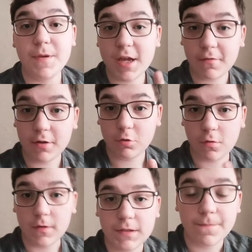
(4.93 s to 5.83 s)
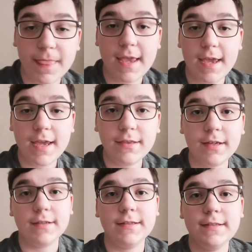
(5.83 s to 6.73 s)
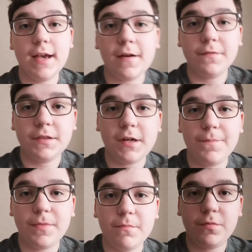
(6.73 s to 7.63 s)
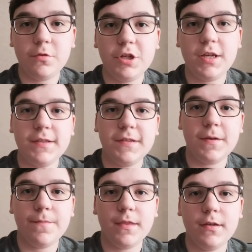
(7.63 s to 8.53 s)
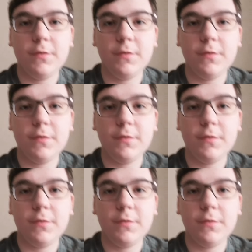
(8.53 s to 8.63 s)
Первая новость. Это завтра, получается,